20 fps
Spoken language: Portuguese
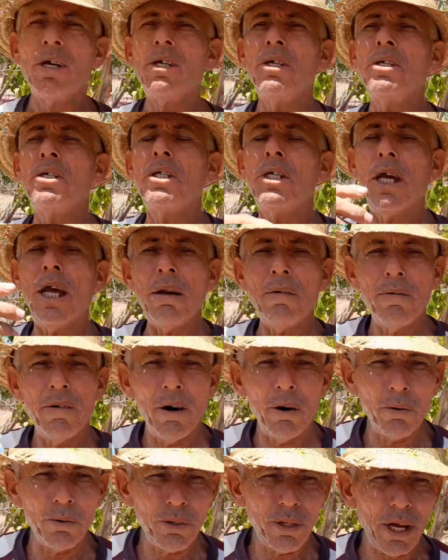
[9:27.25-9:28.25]
E se Ele
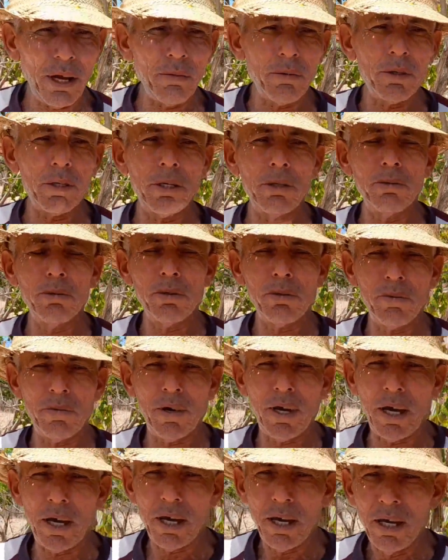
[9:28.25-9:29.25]
voltar e você não
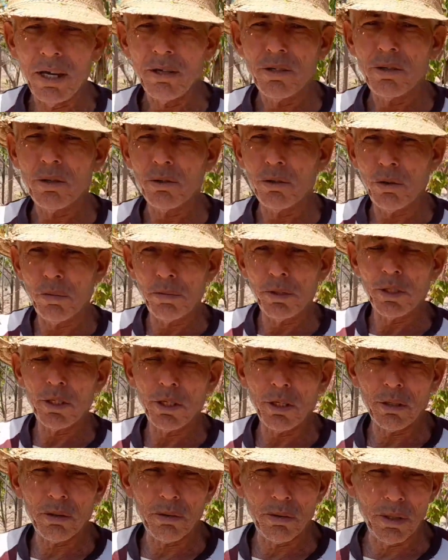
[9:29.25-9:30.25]
tiver seu nome
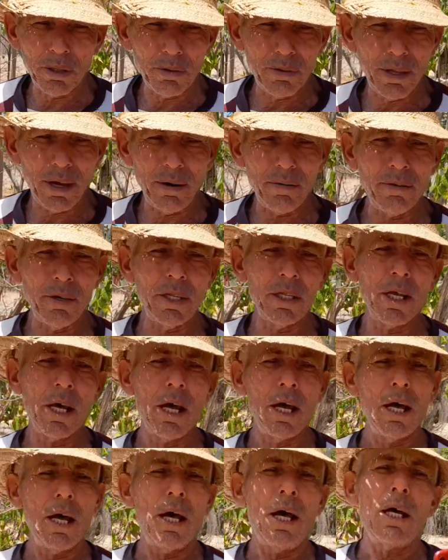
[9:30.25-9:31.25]
escrito no livro da vida,
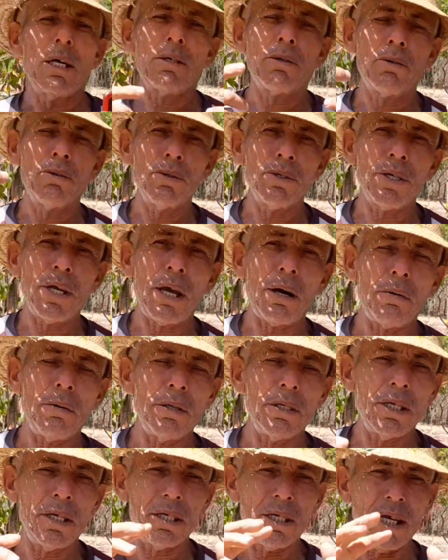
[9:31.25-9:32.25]
as
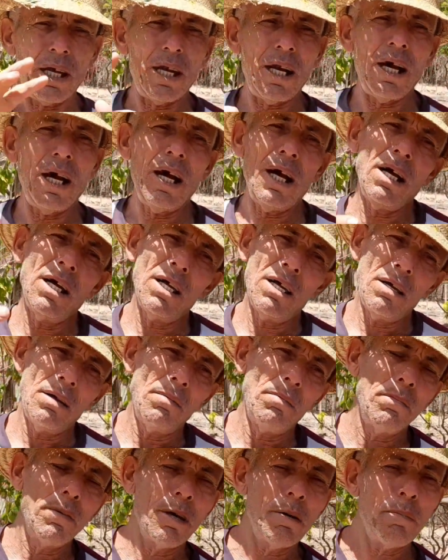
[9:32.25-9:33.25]
consequências serão
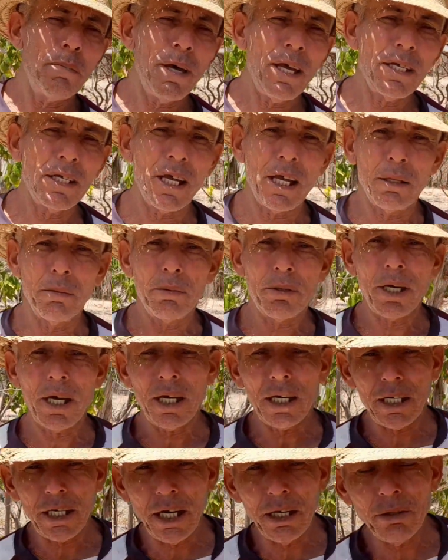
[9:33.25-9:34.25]
meio pesadas. Porque
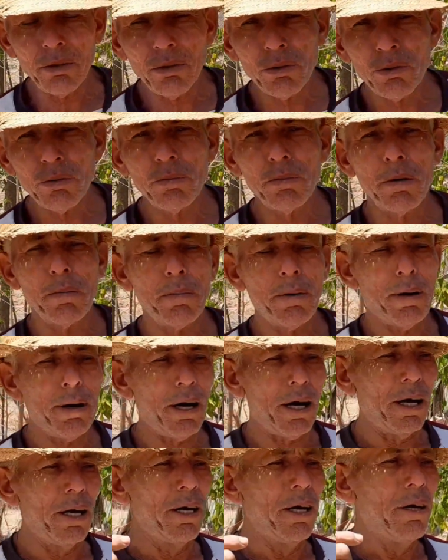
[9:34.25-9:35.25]
quem não subir
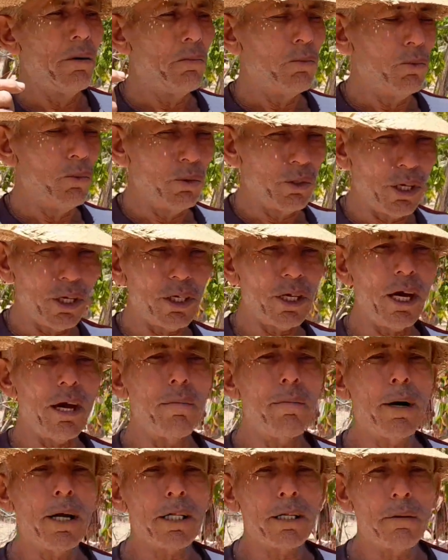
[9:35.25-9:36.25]
para no grande
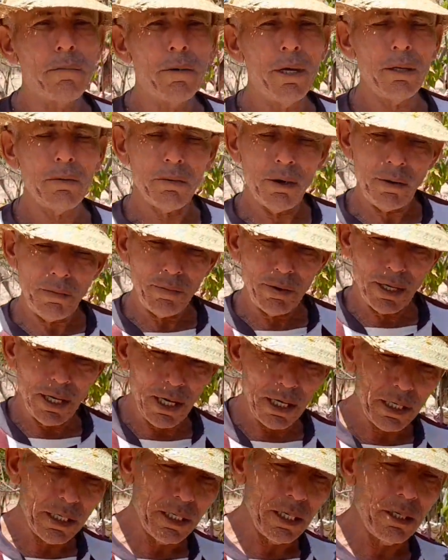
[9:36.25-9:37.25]
arrebatamento vai ficar
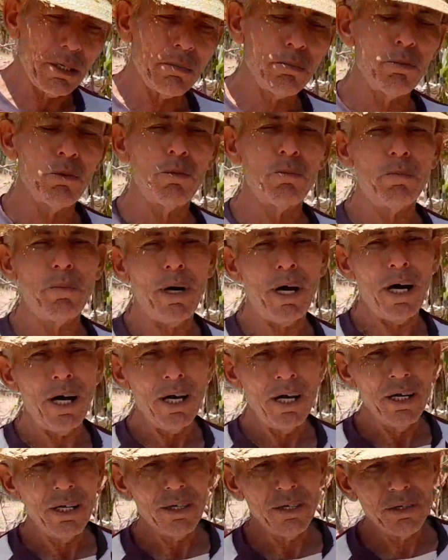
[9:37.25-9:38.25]
aqui nesse mundo para
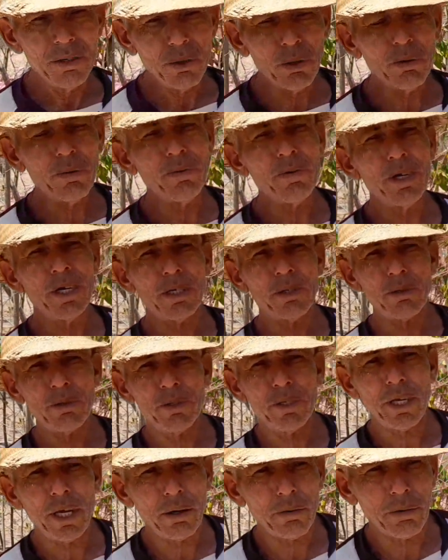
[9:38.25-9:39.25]
sofrer as
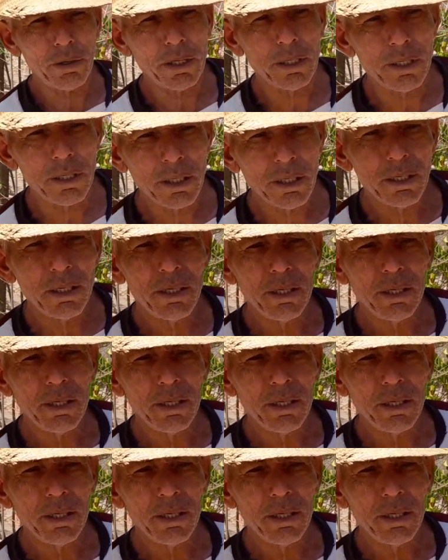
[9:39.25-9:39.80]
consequências.